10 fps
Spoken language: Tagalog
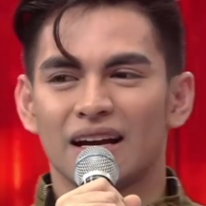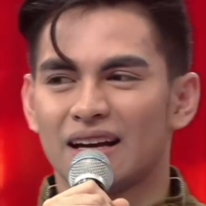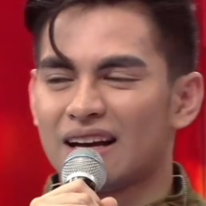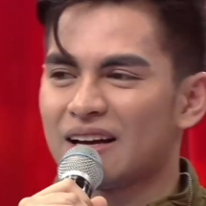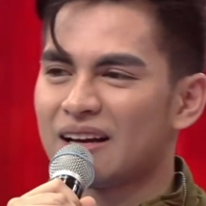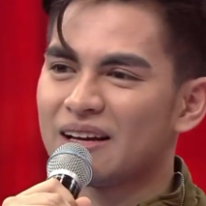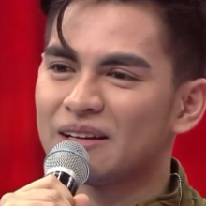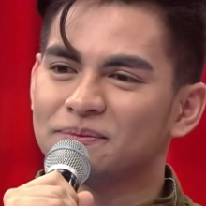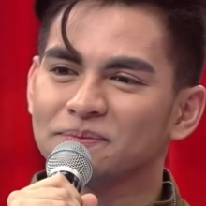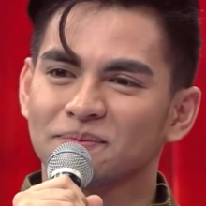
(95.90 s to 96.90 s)

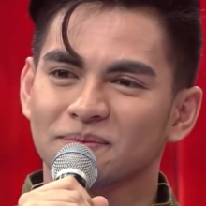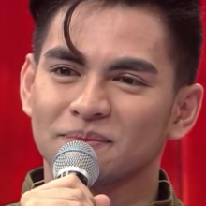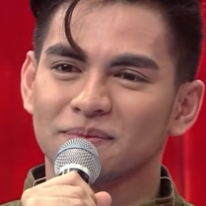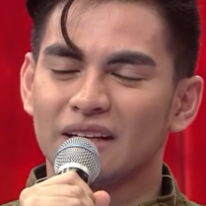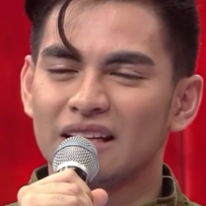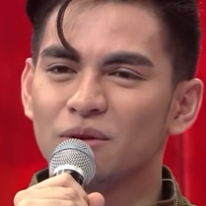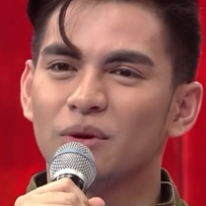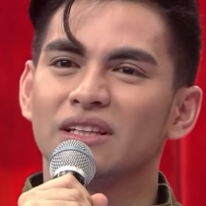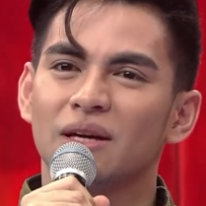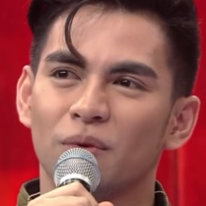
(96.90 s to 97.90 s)
Ah,
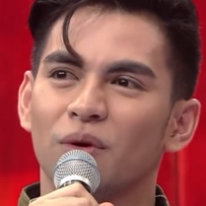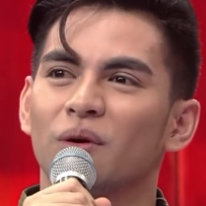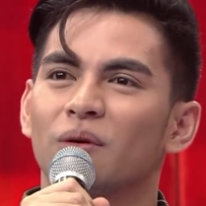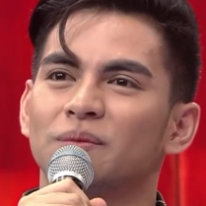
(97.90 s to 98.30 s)
iniwan niya po ako.